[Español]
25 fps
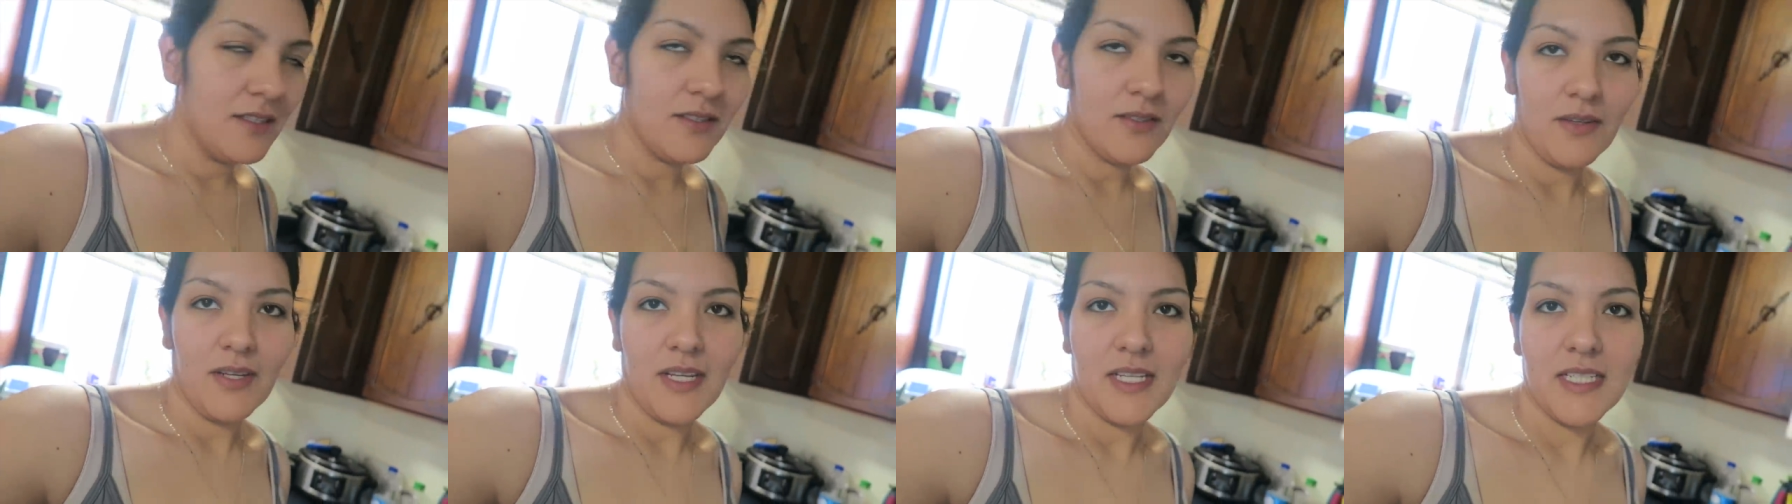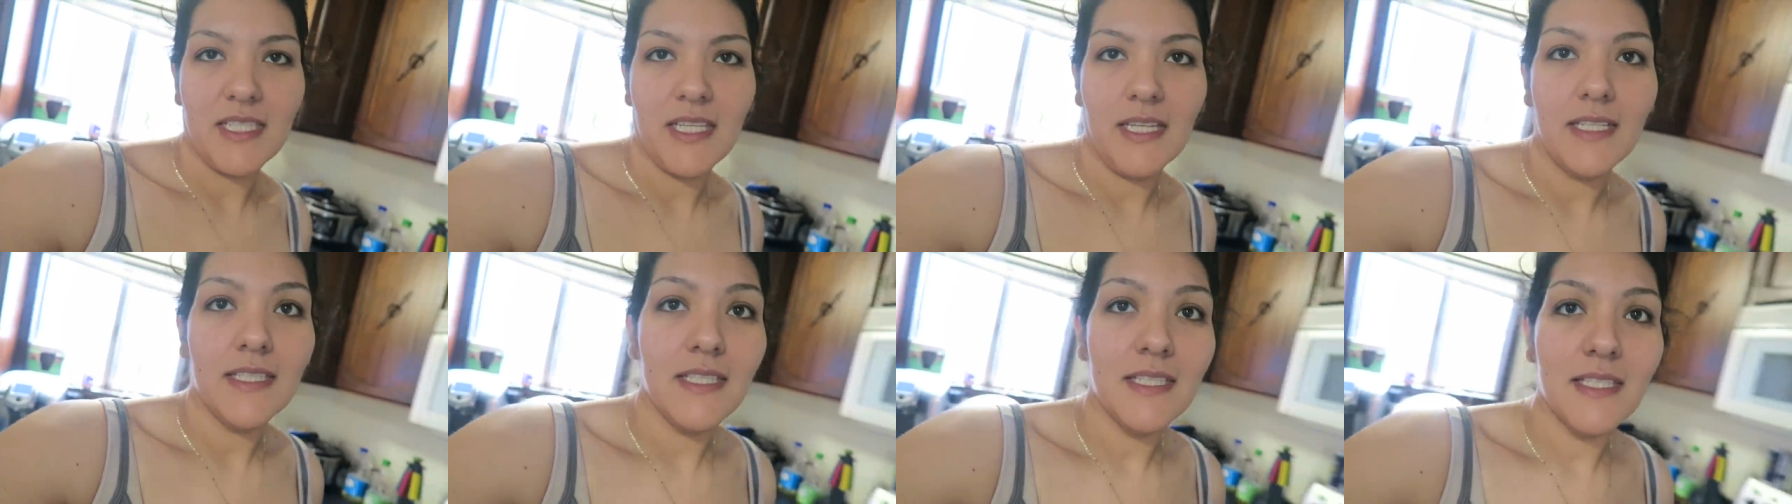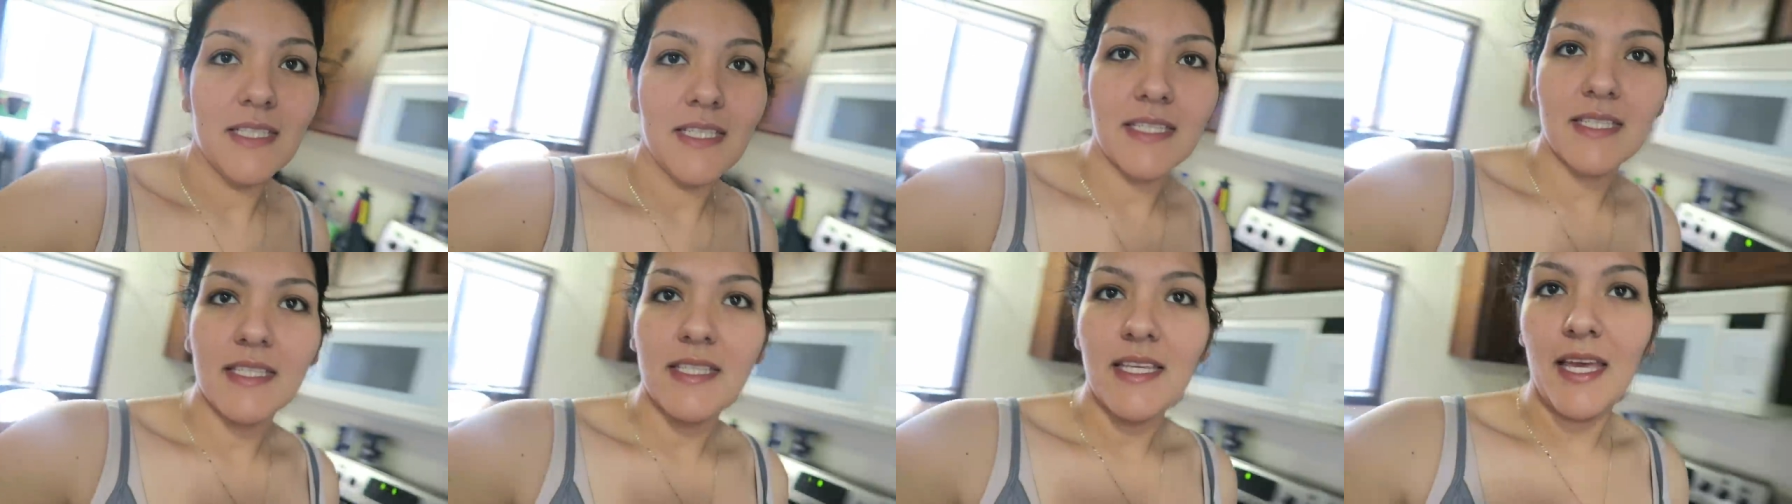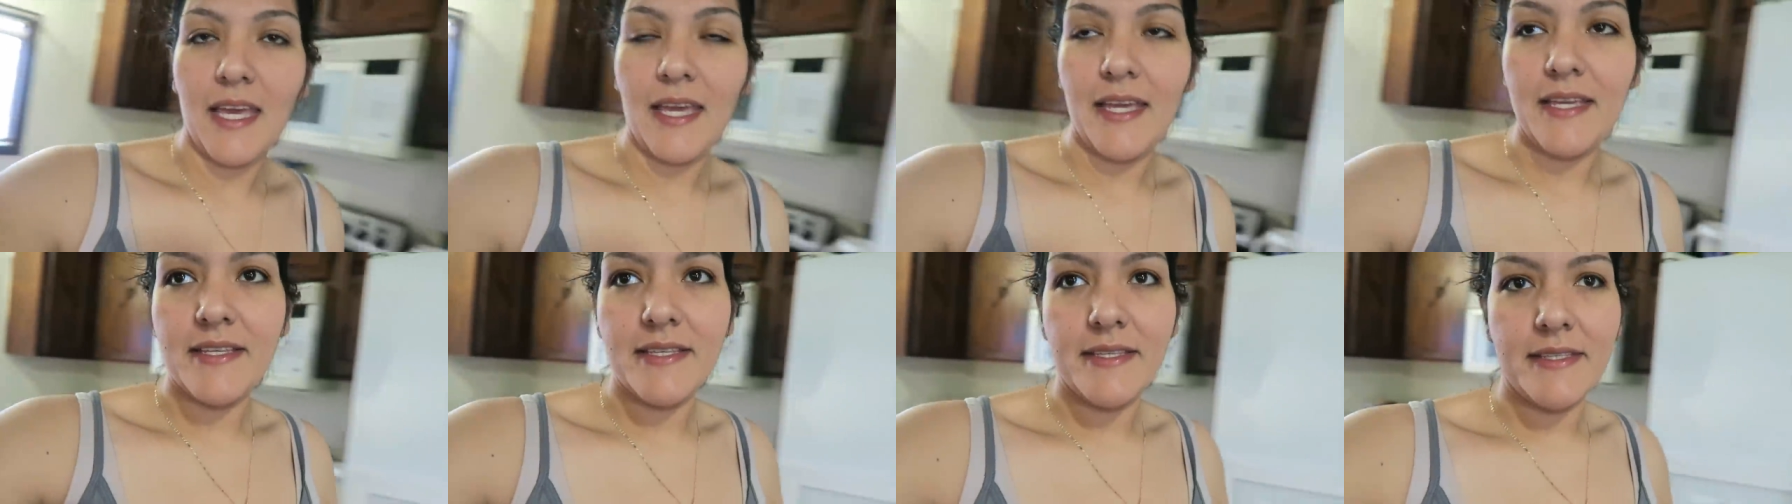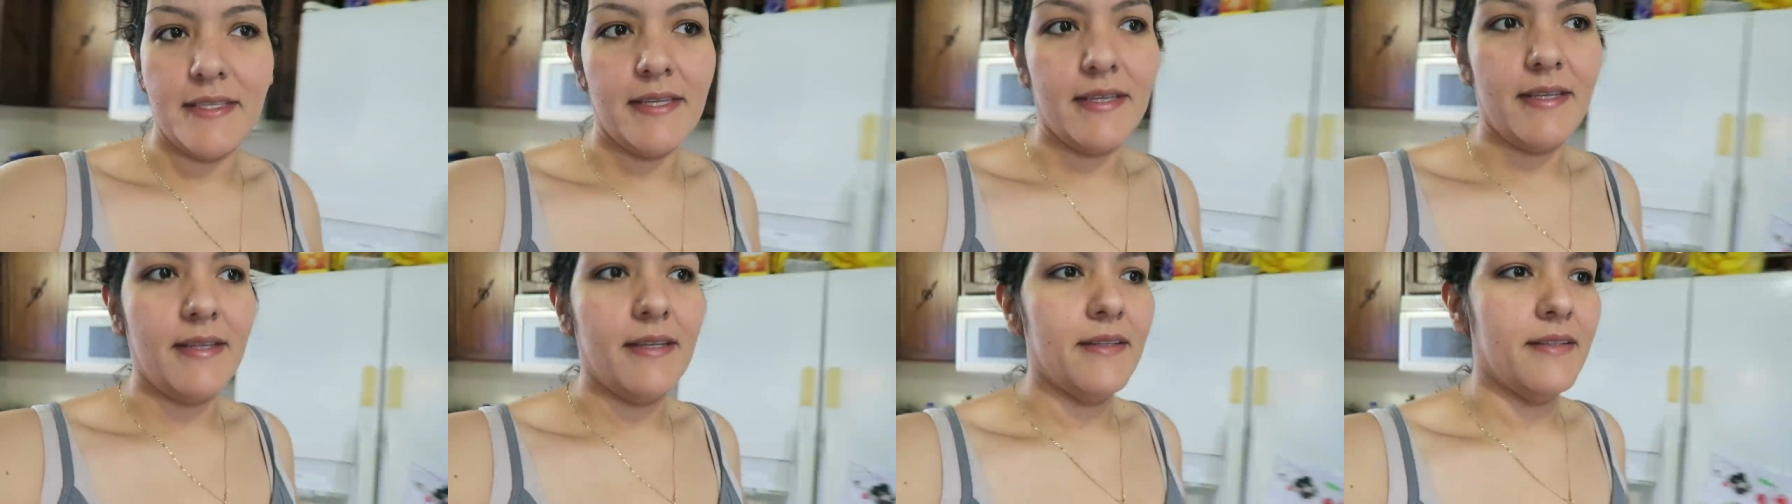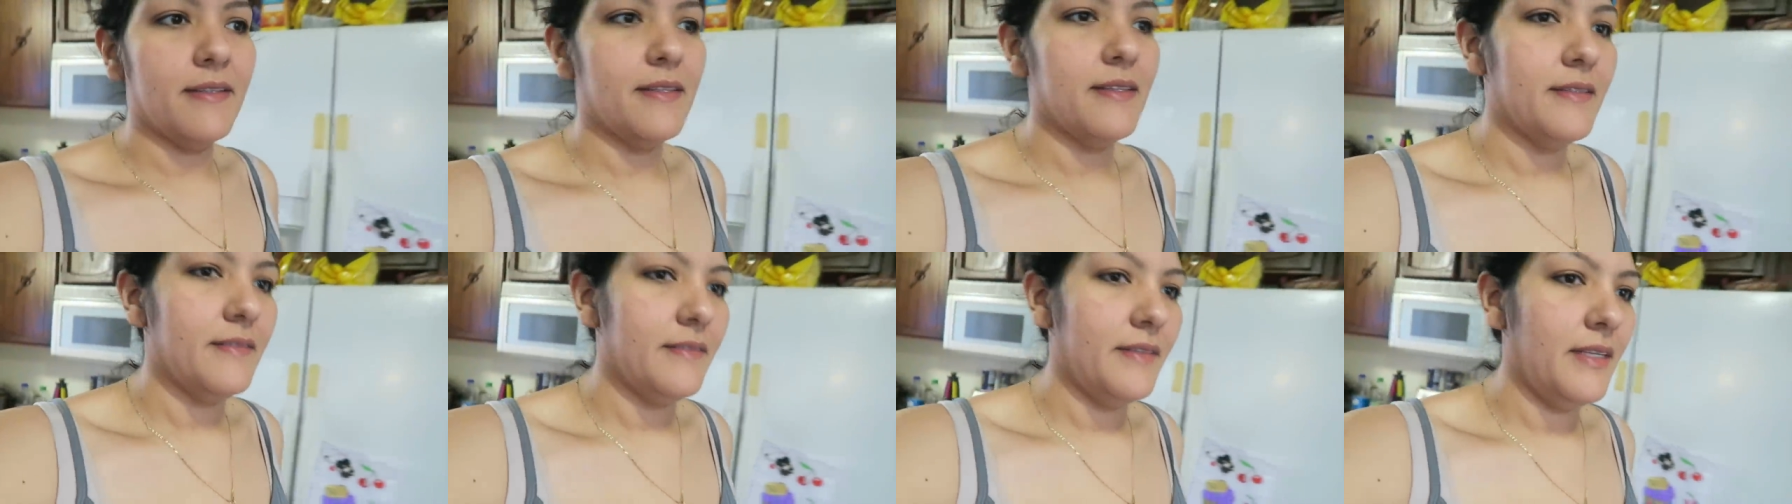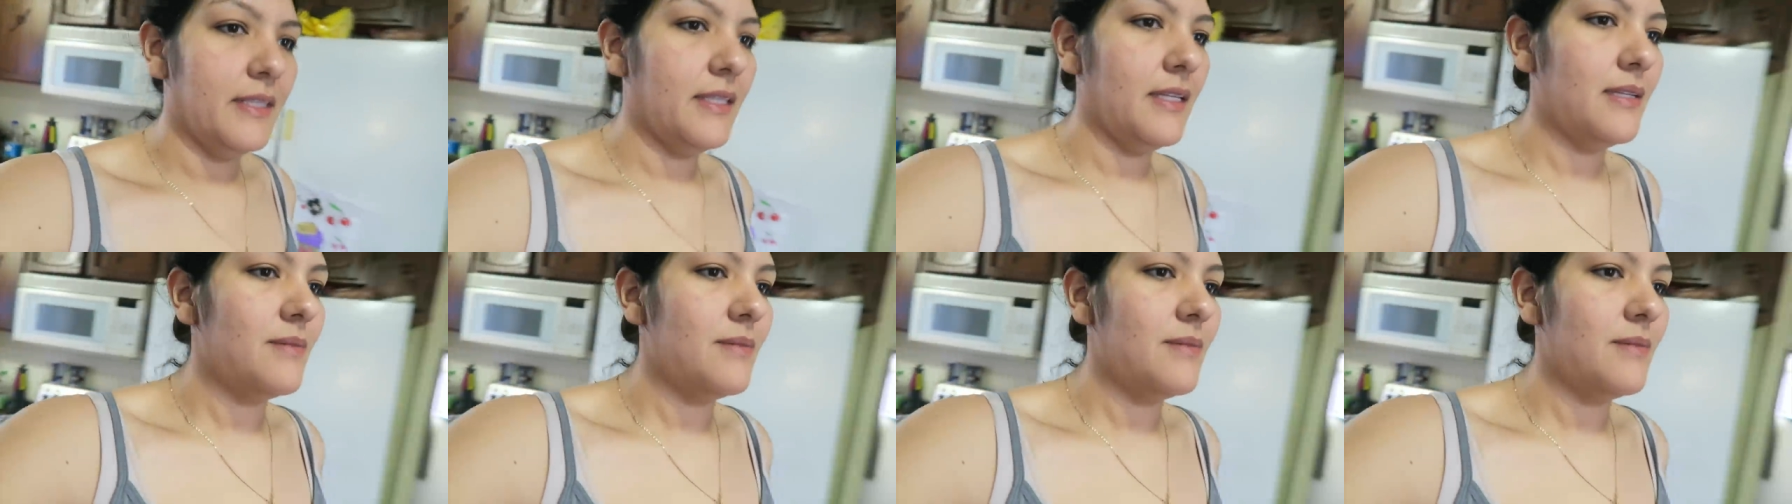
Son las 10.16. Ya